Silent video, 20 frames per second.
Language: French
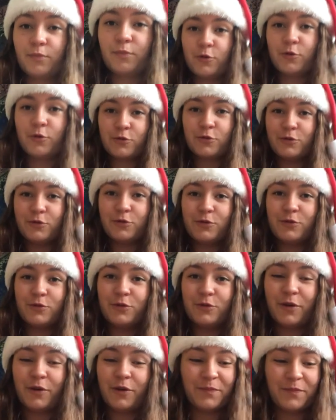
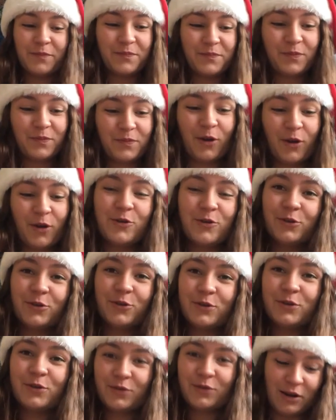Bonjour
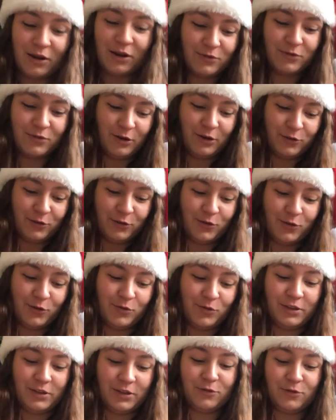Aujourd'hui nous allons lire
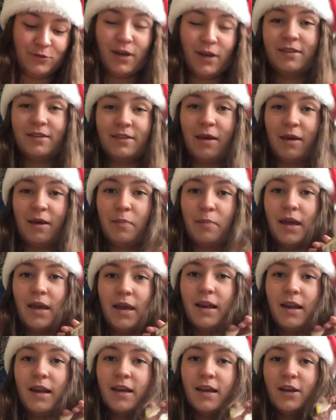ensemble une histoire qui
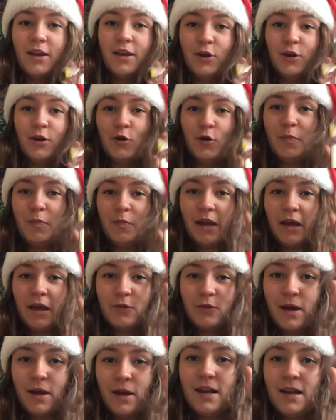s'appelle Le Père
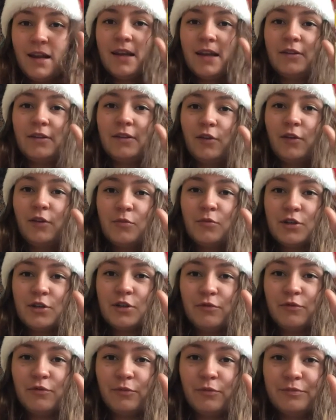Noël et Tom
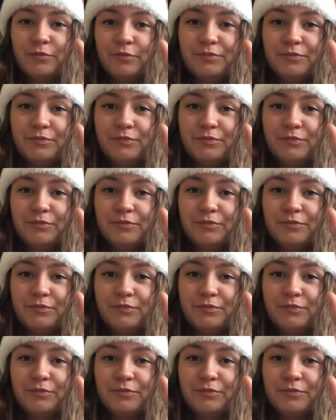Chiffon.